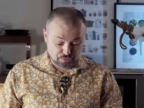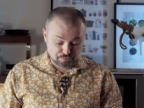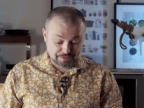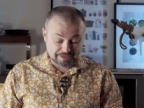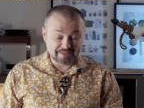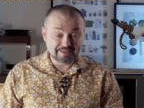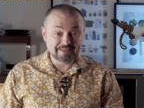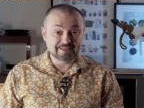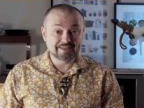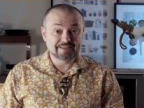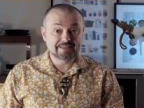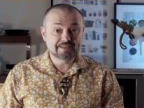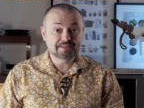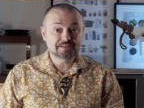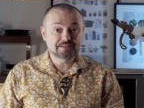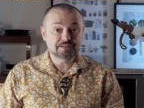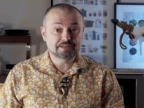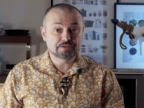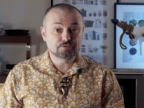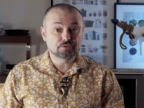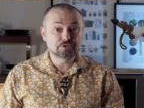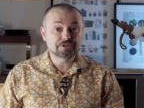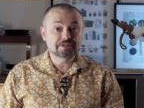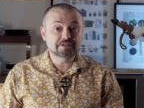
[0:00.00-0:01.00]
у меня созрел,
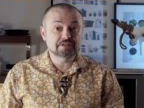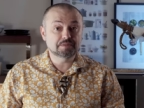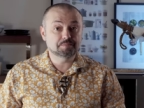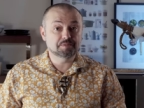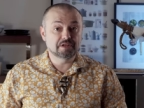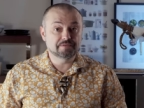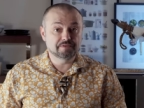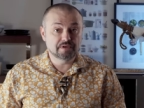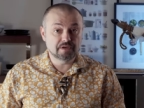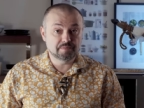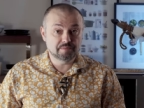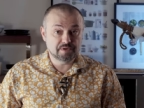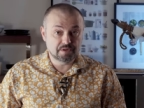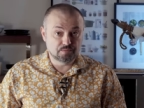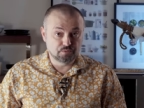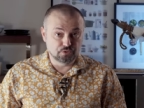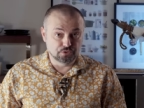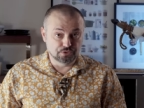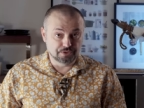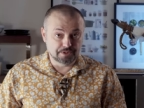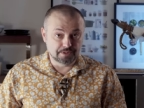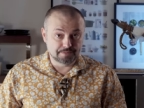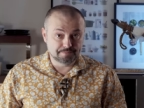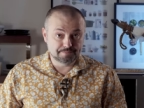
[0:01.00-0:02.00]
сегодня тепловая
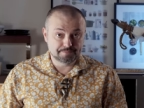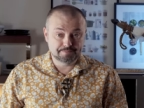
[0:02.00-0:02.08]
обработка.